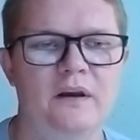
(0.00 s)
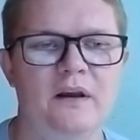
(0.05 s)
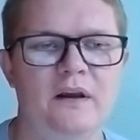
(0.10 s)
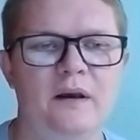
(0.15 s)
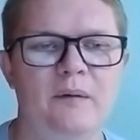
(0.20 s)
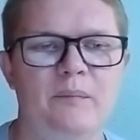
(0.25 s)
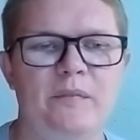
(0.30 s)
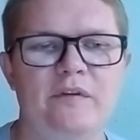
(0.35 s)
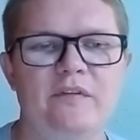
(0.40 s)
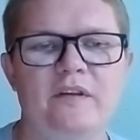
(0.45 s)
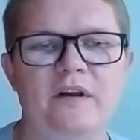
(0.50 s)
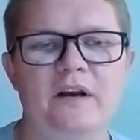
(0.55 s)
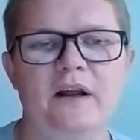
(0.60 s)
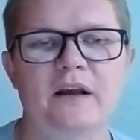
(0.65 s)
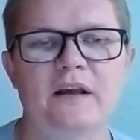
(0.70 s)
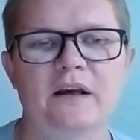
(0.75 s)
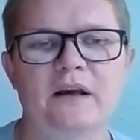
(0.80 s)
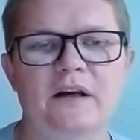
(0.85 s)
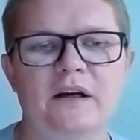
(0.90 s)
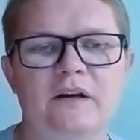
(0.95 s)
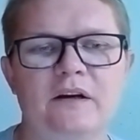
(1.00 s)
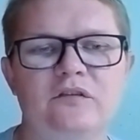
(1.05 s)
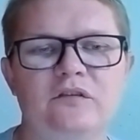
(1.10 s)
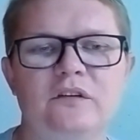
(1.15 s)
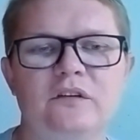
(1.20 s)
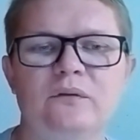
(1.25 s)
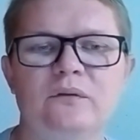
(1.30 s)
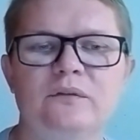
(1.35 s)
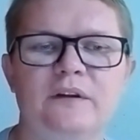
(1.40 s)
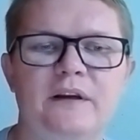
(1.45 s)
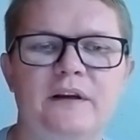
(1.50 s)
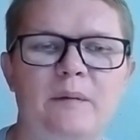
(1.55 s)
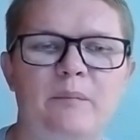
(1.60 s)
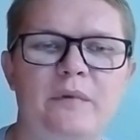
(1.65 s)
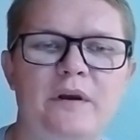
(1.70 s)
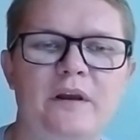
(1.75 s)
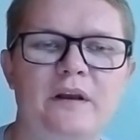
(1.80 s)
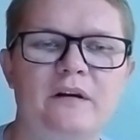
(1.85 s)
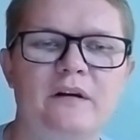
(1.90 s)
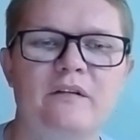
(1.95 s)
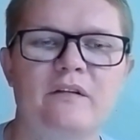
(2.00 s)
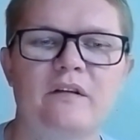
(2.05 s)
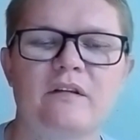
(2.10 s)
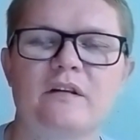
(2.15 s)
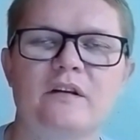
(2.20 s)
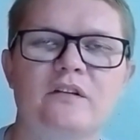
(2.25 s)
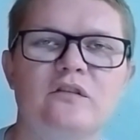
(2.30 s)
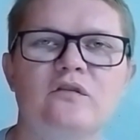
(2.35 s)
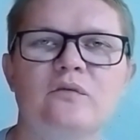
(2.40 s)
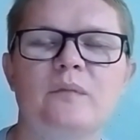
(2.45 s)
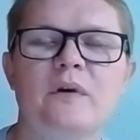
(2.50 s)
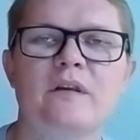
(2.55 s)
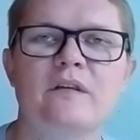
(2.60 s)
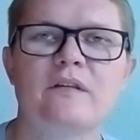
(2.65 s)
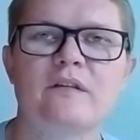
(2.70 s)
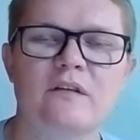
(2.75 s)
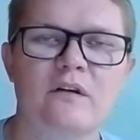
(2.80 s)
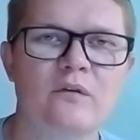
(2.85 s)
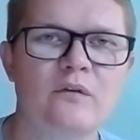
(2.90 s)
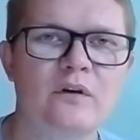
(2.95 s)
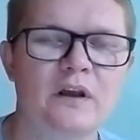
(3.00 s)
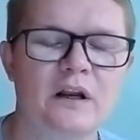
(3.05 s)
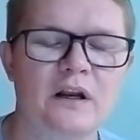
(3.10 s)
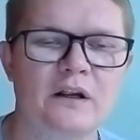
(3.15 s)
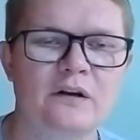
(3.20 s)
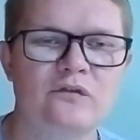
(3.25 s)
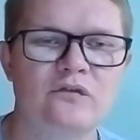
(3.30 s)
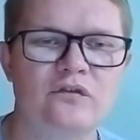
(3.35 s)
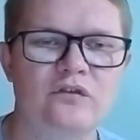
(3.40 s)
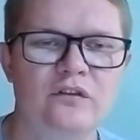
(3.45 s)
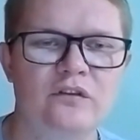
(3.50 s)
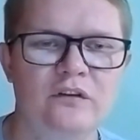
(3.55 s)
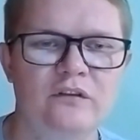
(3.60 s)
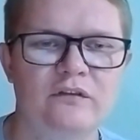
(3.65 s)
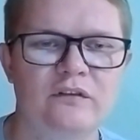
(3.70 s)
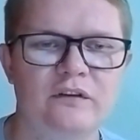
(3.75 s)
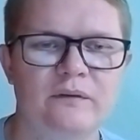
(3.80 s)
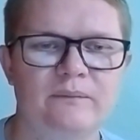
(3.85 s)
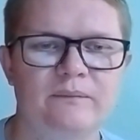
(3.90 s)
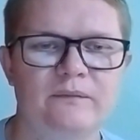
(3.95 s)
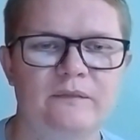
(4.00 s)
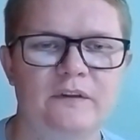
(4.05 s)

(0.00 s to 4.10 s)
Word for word: Mas será que a gratidão tem apenas essa dimensão relativa,